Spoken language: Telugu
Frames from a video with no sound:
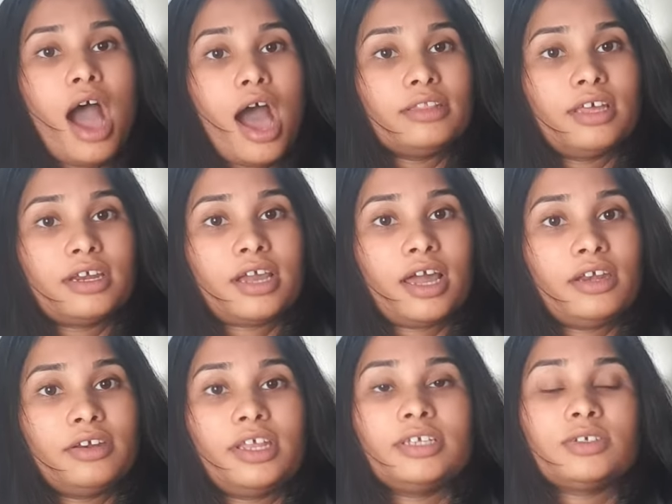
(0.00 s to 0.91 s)
అదర్
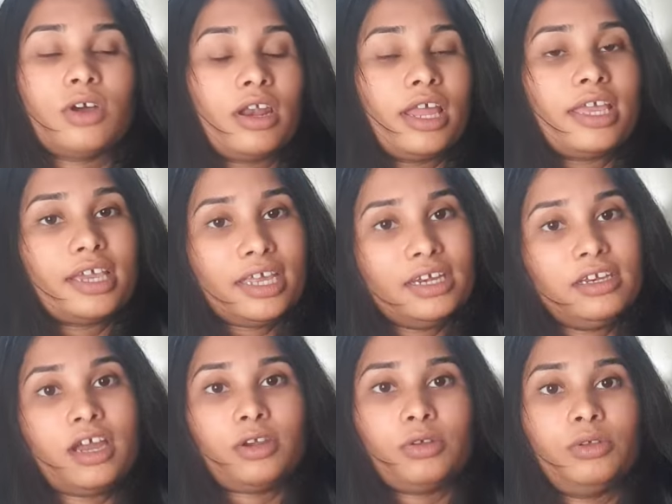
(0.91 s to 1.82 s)
కంట్రీస్ ఆర్ లైక్
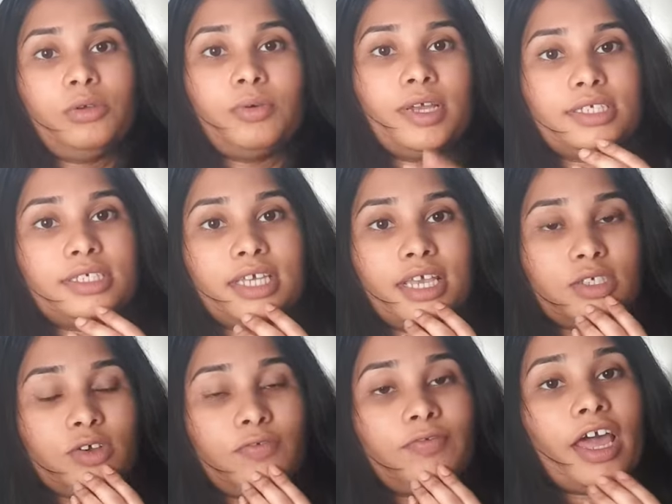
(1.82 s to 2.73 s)
ఇండియా టు యూఎస్ఏ
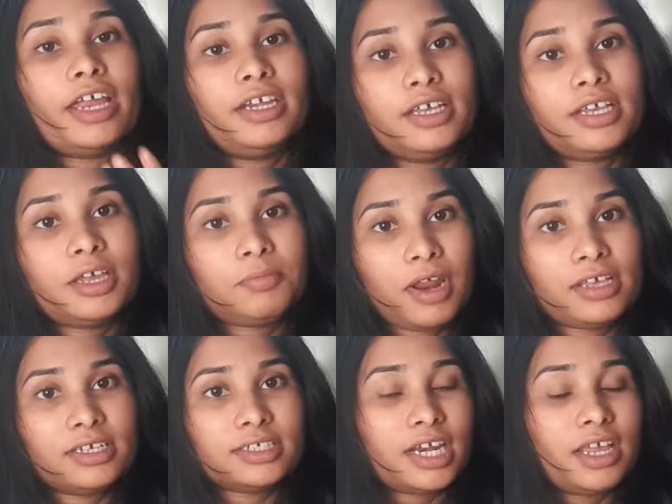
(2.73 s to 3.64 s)
సో ఫ్లైట్ టికెట్
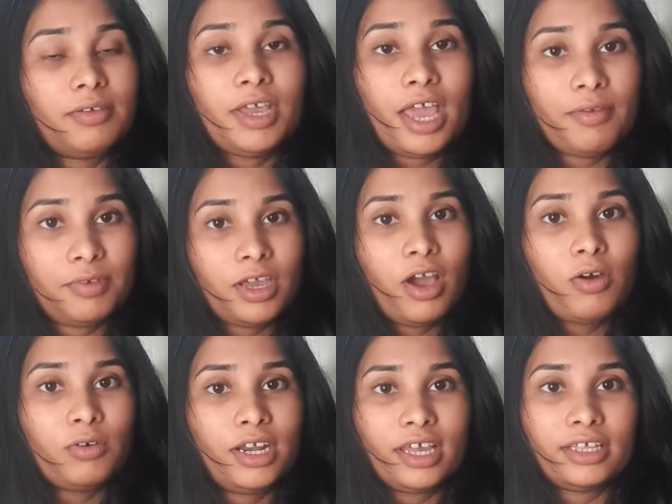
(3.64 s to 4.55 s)
ప్రైజెస్ అనేవి హెవీగా
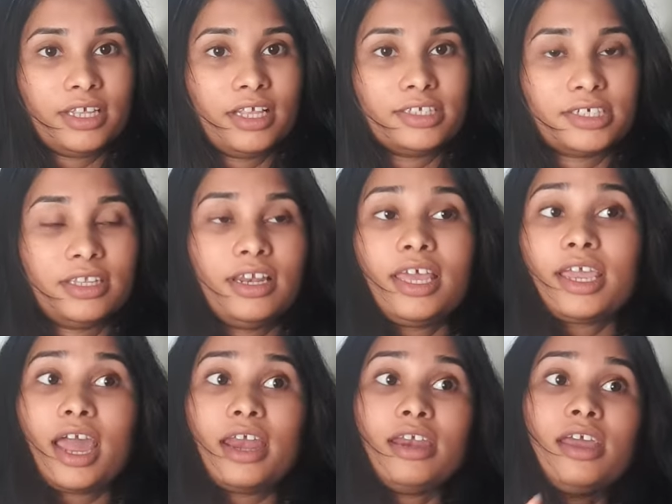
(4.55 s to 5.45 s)
ఉంటాయని తెలిసింది
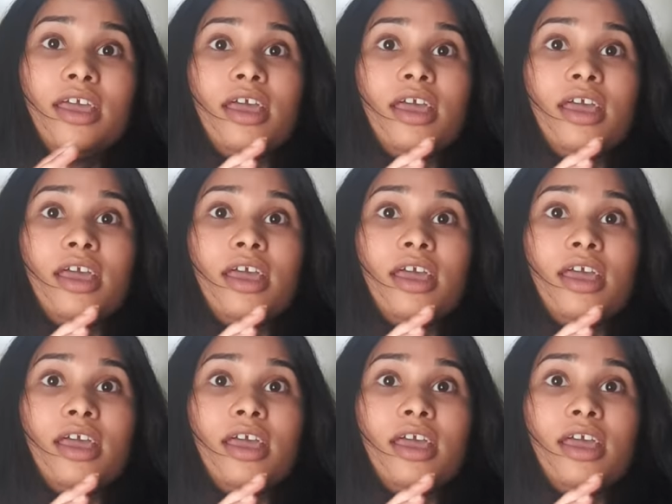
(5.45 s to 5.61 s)
లైక్ అండ్